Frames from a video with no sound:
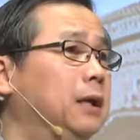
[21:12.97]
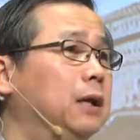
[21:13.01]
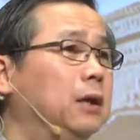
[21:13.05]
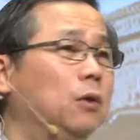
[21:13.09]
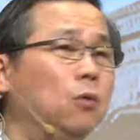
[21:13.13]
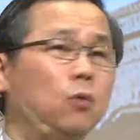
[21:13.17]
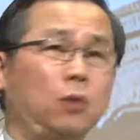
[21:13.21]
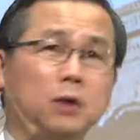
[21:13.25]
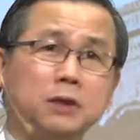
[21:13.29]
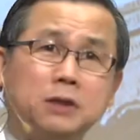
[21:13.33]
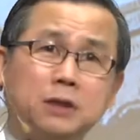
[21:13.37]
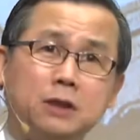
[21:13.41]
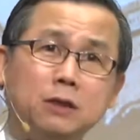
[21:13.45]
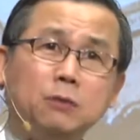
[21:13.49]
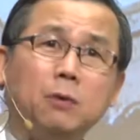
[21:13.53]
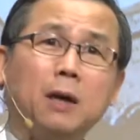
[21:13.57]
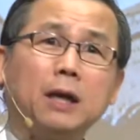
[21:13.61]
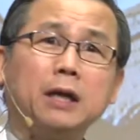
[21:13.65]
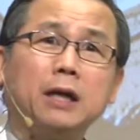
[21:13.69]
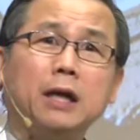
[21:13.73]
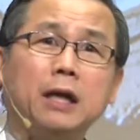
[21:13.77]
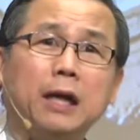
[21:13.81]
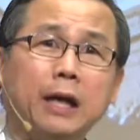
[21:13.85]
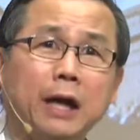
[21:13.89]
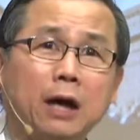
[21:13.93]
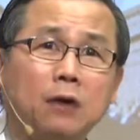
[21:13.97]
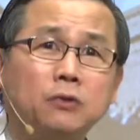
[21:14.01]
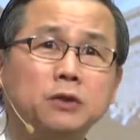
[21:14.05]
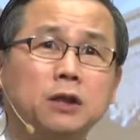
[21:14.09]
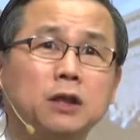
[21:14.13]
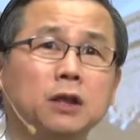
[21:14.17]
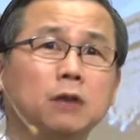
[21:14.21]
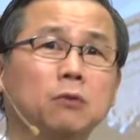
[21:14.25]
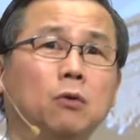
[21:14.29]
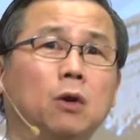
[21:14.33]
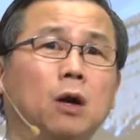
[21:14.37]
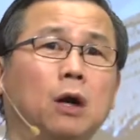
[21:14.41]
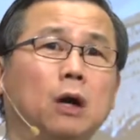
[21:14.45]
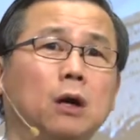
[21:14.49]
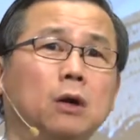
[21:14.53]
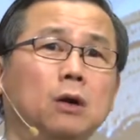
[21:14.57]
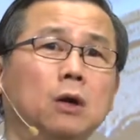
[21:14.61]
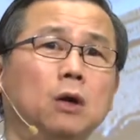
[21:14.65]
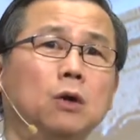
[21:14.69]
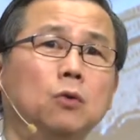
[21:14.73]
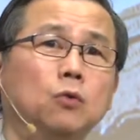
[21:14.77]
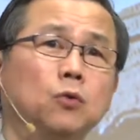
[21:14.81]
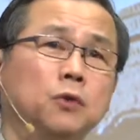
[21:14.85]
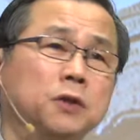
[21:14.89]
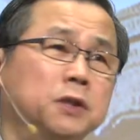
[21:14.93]
我希望你了解我，
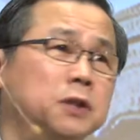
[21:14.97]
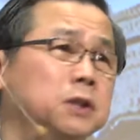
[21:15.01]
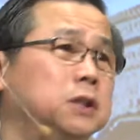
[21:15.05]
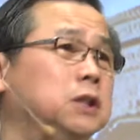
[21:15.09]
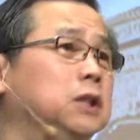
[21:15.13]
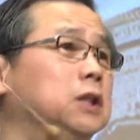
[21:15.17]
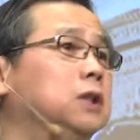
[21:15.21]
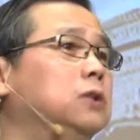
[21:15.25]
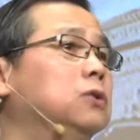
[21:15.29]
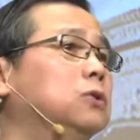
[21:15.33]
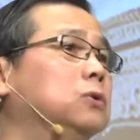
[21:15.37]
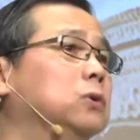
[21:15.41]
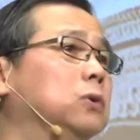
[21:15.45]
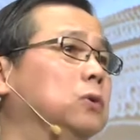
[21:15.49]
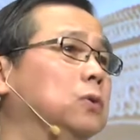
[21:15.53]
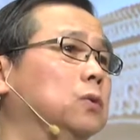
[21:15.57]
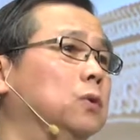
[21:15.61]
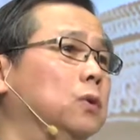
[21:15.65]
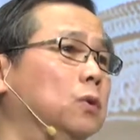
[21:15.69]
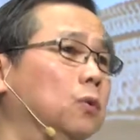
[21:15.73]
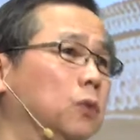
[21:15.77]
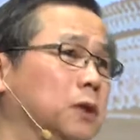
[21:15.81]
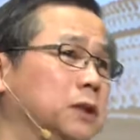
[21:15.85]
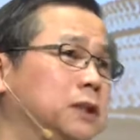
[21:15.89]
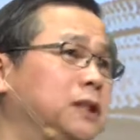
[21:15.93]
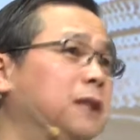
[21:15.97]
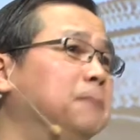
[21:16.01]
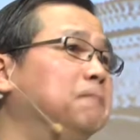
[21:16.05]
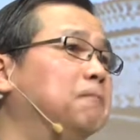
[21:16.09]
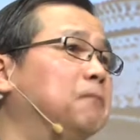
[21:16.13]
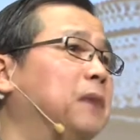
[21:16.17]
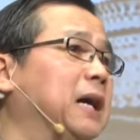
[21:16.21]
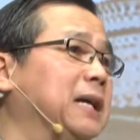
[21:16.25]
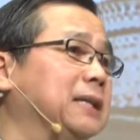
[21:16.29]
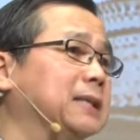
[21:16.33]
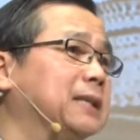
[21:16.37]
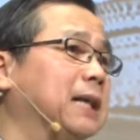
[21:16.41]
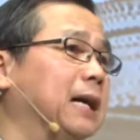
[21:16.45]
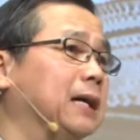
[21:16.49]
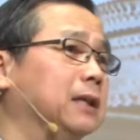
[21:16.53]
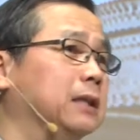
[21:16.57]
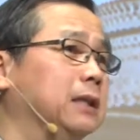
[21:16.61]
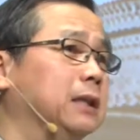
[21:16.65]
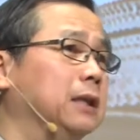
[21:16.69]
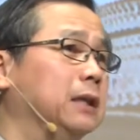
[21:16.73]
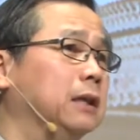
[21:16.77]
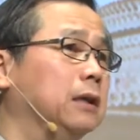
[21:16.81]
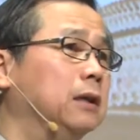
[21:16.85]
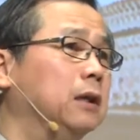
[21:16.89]
我是基督徒，我敬拜上帝，